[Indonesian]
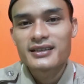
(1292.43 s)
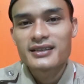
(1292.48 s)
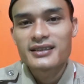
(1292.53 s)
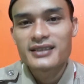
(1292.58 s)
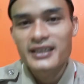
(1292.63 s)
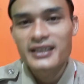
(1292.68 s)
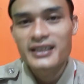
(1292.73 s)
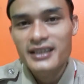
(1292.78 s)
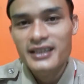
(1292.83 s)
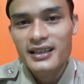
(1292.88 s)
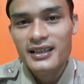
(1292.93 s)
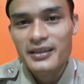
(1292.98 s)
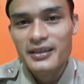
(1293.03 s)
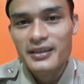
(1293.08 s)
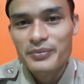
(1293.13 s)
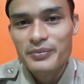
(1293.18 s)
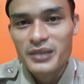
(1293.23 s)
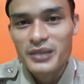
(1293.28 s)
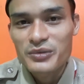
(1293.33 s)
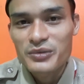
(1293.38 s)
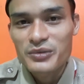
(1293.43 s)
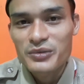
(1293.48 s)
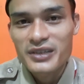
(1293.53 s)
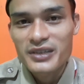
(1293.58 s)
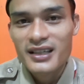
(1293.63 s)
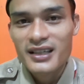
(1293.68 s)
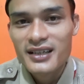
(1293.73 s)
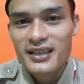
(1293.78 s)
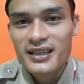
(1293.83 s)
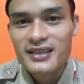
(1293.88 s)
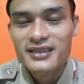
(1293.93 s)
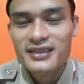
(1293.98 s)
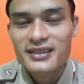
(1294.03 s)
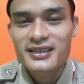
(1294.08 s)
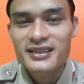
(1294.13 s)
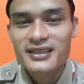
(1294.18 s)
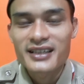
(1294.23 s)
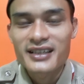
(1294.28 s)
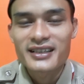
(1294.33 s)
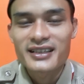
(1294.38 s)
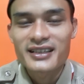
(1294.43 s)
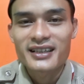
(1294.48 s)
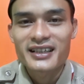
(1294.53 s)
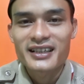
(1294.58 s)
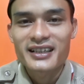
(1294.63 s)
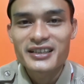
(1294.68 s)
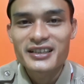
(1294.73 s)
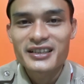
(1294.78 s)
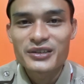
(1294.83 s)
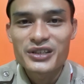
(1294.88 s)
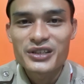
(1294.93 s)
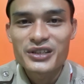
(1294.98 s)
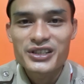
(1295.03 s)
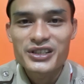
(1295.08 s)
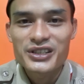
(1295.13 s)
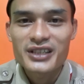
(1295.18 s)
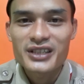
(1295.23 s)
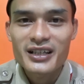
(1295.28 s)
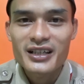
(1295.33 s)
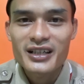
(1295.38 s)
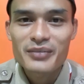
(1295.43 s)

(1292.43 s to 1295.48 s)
Jayalah Pramuka, jayalah Indonesia,